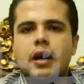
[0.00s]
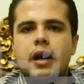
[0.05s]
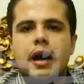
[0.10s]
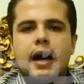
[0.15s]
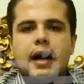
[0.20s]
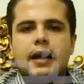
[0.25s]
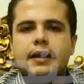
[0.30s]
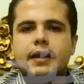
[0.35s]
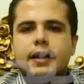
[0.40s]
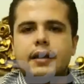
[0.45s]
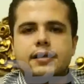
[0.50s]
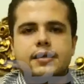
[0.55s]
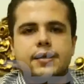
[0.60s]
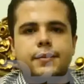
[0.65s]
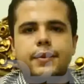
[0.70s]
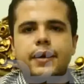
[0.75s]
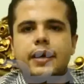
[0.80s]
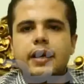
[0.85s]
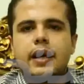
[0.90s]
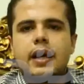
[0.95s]
عندك
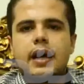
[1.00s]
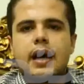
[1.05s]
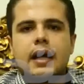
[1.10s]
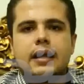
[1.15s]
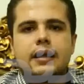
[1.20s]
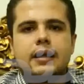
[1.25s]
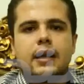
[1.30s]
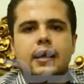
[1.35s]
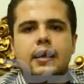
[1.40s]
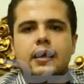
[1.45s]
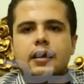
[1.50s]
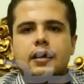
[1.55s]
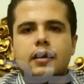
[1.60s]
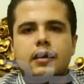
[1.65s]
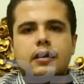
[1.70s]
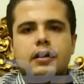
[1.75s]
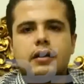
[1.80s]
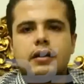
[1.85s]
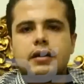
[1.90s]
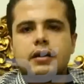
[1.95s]
زباله عندك
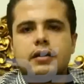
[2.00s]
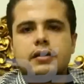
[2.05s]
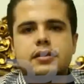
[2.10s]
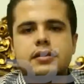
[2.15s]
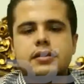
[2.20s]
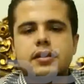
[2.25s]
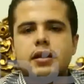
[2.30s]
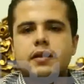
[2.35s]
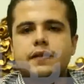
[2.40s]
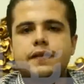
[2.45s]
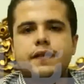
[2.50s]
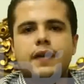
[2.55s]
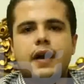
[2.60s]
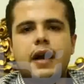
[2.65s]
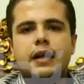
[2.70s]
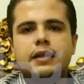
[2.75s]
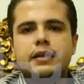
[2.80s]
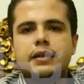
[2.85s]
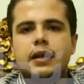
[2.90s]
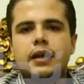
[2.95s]
آه، صرف
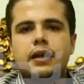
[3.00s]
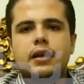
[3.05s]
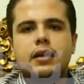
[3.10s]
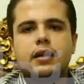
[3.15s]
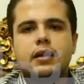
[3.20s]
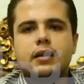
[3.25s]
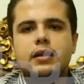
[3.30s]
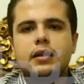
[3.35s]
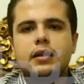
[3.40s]
عندك